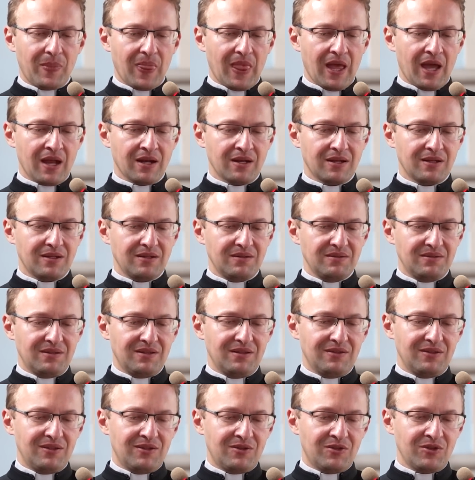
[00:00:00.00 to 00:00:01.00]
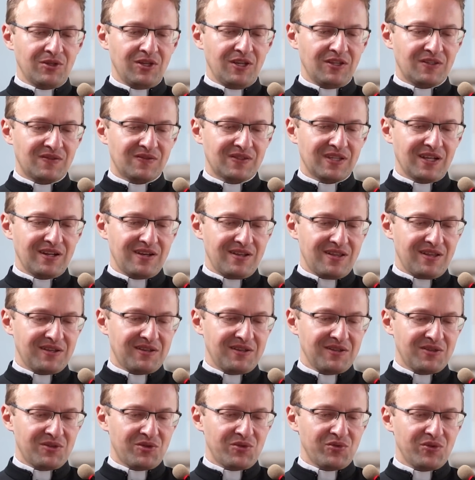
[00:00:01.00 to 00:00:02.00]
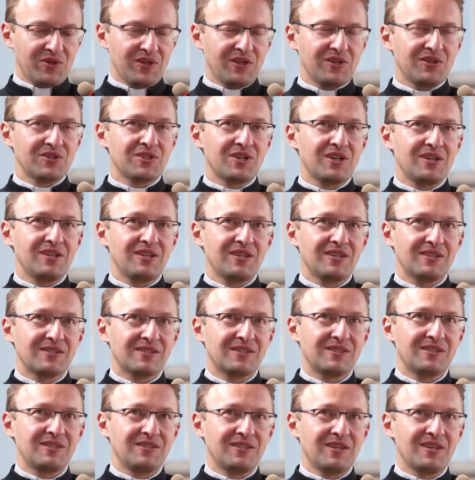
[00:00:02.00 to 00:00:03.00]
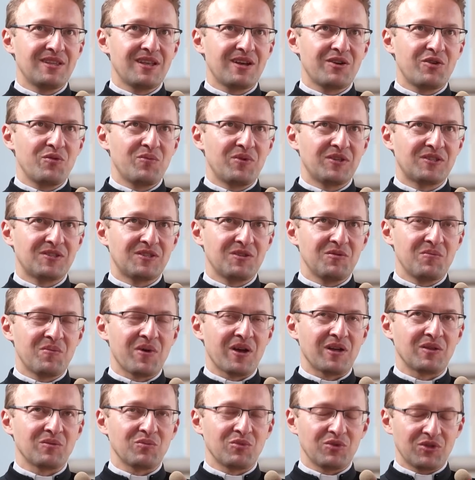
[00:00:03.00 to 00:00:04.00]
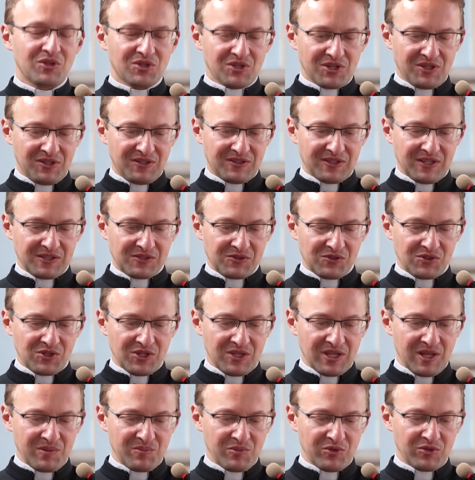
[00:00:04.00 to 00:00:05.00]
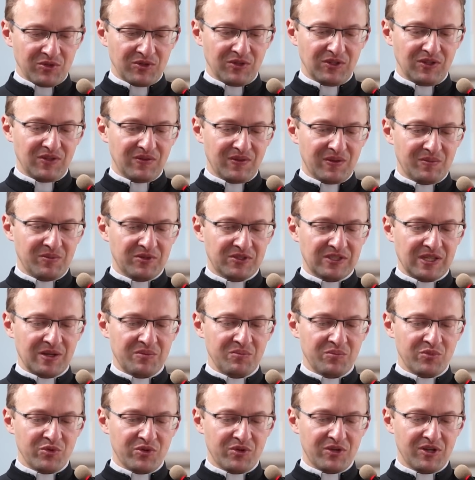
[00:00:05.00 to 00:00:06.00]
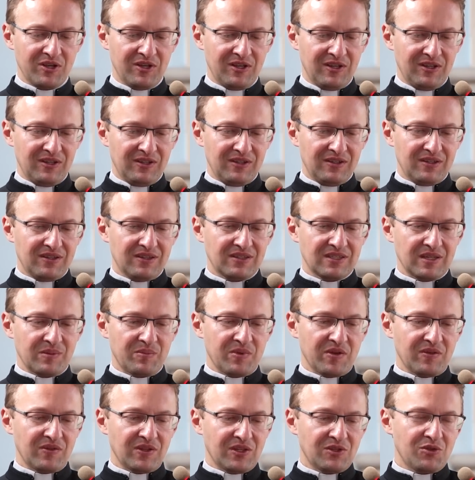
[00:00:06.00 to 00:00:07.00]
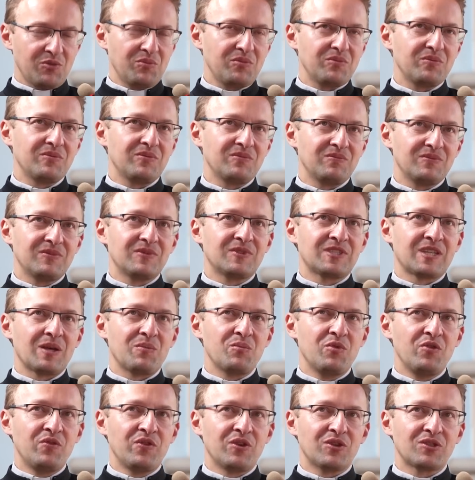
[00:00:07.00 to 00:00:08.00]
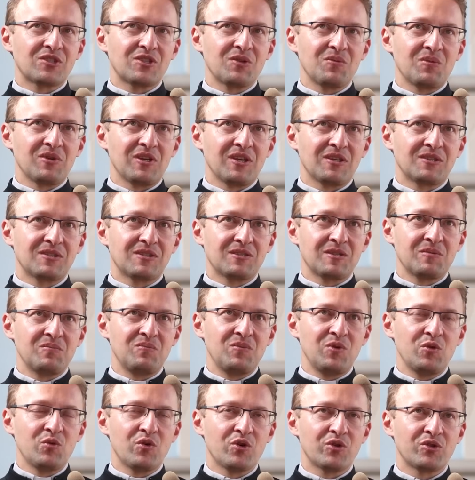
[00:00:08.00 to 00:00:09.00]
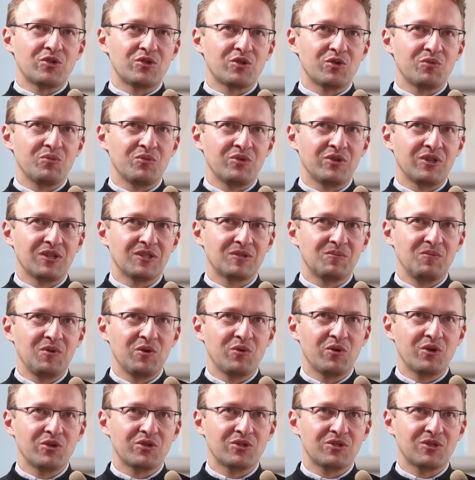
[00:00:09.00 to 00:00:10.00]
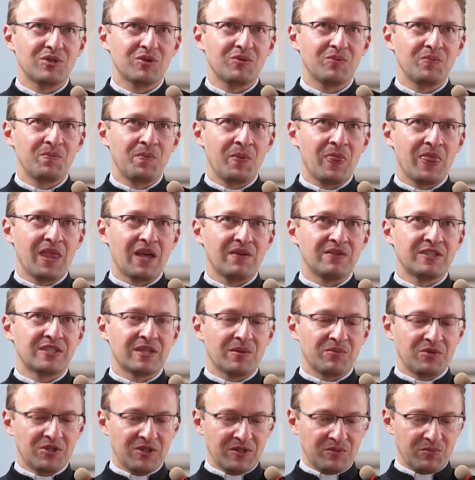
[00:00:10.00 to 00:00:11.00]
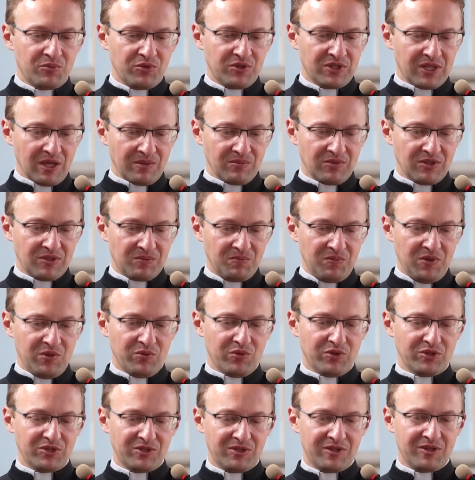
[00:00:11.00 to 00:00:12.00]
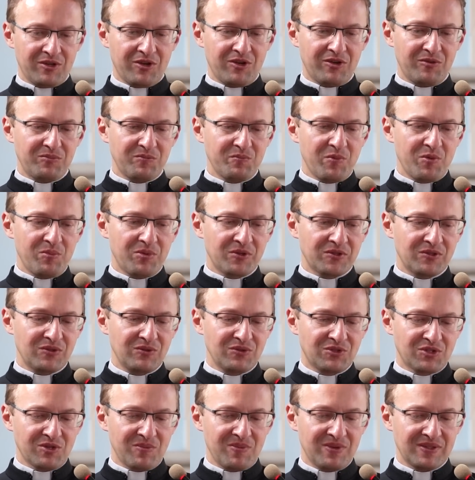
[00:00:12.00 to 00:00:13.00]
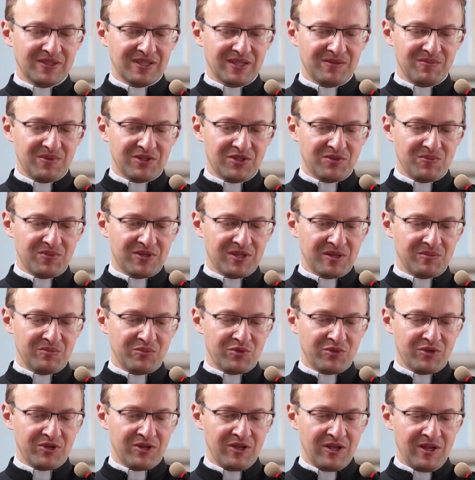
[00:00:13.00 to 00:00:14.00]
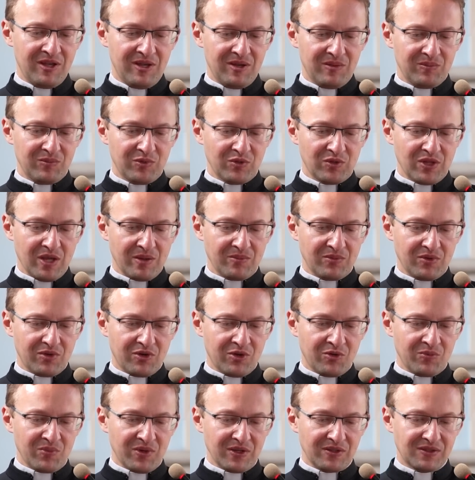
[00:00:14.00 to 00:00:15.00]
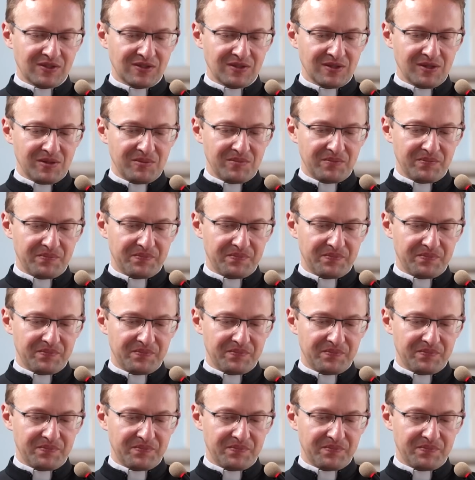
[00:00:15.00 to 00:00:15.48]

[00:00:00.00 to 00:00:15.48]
ale to nie jest wcale takie trudne, jeżeli jest jednak obecny Pan Bóg, jeżeli jest ta codzienna modlitwa, bo sam Bóg zapewnia, no sam mówi o sobie, jestem miłością, Bóg jest miłością. Więc tam, gdzie jest Bóg, tam jest miłość. Tylko po prostu trzeba zadbać, żeby ten Bóg był tam obecny.